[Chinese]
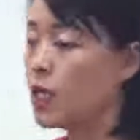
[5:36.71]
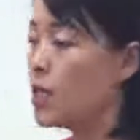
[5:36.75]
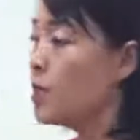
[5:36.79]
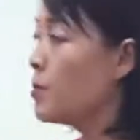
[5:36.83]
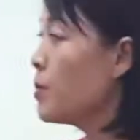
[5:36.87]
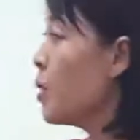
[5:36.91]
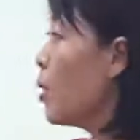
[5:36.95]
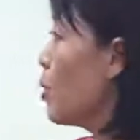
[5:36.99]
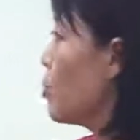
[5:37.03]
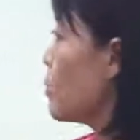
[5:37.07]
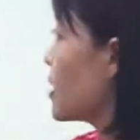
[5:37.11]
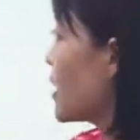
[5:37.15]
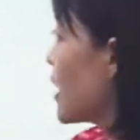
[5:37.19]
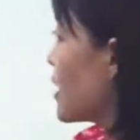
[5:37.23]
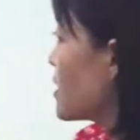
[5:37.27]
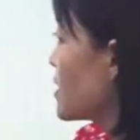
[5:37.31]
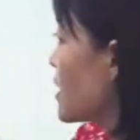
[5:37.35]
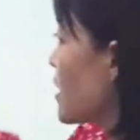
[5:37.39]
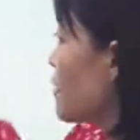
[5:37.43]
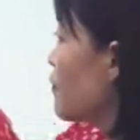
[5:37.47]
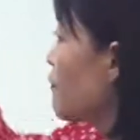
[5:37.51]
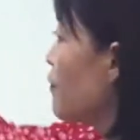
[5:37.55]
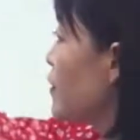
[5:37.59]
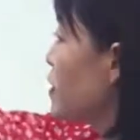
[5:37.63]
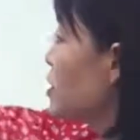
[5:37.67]
那么我们
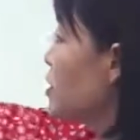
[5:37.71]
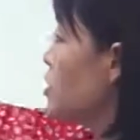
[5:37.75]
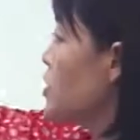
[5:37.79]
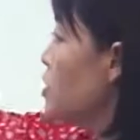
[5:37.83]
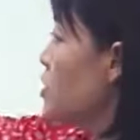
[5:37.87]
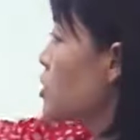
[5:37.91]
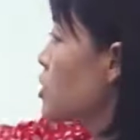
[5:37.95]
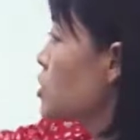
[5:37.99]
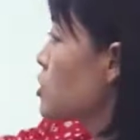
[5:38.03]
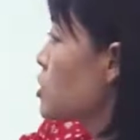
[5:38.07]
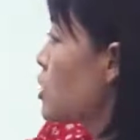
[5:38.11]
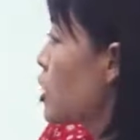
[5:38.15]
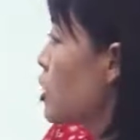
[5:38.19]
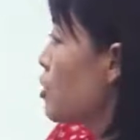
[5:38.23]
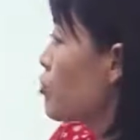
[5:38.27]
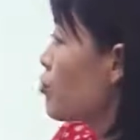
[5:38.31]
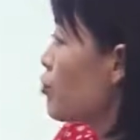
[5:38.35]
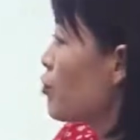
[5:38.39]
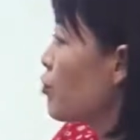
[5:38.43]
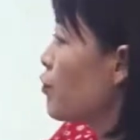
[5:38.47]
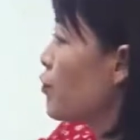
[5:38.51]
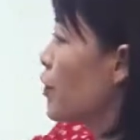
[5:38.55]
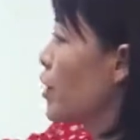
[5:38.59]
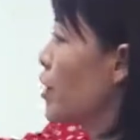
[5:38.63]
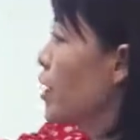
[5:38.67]
刚才分析的这一
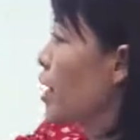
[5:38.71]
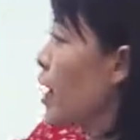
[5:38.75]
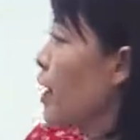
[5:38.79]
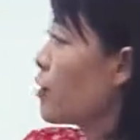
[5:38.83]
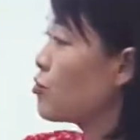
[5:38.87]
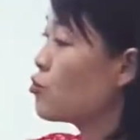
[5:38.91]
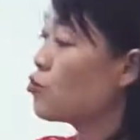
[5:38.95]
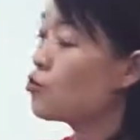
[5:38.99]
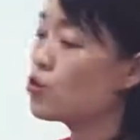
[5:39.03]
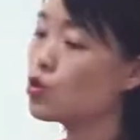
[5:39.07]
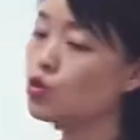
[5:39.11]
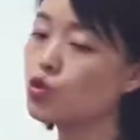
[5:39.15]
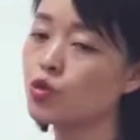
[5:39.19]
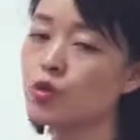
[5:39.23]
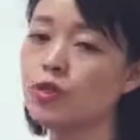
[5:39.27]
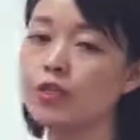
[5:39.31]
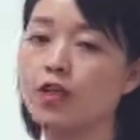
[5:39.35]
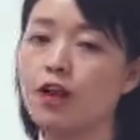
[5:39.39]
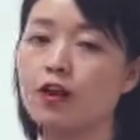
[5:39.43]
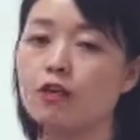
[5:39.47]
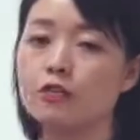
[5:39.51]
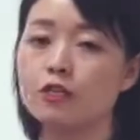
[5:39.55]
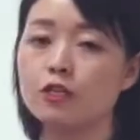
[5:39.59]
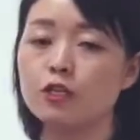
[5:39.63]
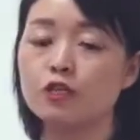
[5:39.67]
部分啊，如果说
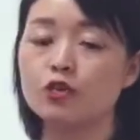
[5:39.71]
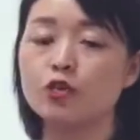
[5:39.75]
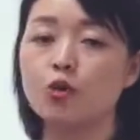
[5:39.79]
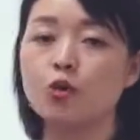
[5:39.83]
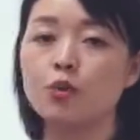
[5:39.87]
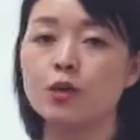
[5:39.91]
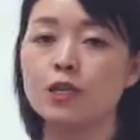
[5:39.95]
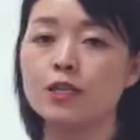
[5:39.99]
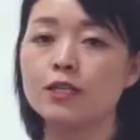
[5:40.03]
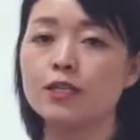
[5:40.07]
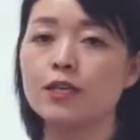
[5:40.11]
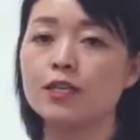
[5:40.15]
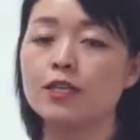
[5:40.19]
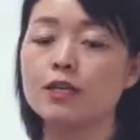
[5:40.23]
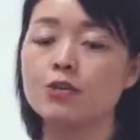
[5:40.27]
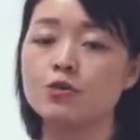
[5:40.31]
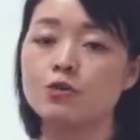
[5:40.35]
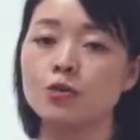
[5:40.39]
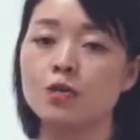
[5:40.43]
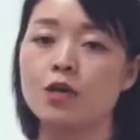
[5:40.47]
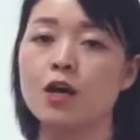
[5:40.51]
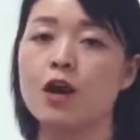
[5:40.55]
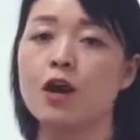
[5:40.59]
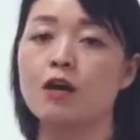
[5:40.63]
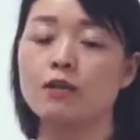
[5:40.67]
你要是听懂了呢，那
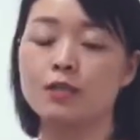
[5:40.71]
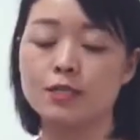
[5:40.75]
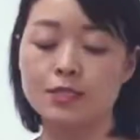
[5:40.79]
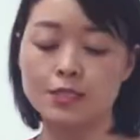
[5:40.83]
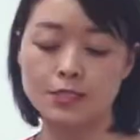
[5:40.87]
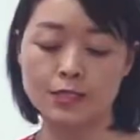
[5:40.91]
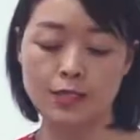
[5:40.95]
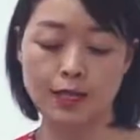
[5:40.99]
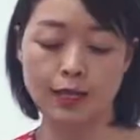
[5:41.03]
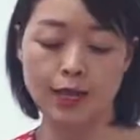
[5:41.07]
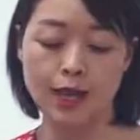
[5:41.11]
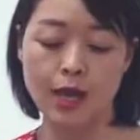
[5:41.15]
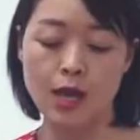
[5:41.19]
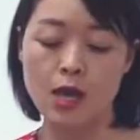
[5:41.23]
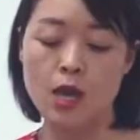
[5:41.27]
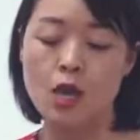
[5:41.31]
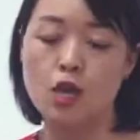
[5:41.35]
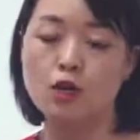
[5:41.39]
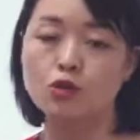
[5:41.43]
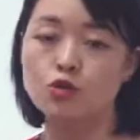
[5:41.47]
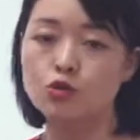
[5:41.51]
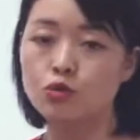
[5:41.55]
就更好理解了。